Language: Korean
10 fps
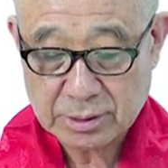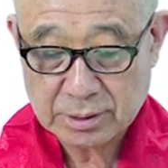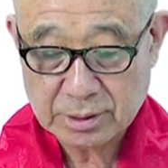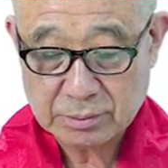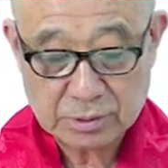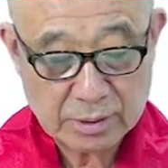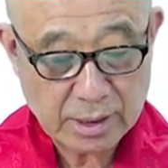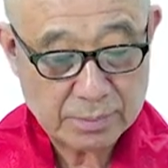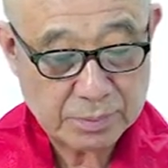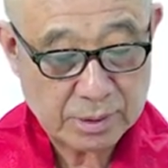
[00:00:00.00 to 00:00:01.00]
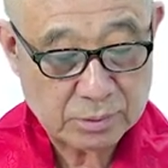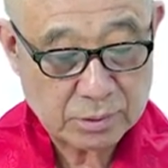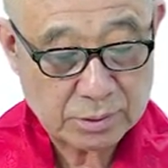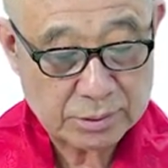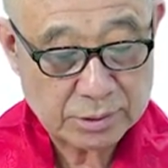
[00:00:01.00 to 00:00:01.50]
a given type of
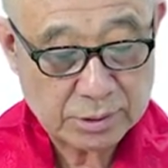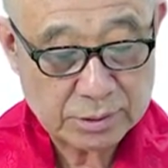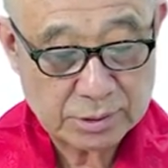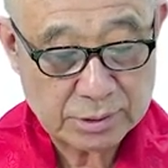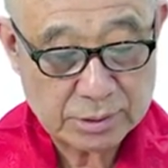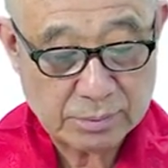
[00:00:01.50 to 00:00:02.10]
consciousness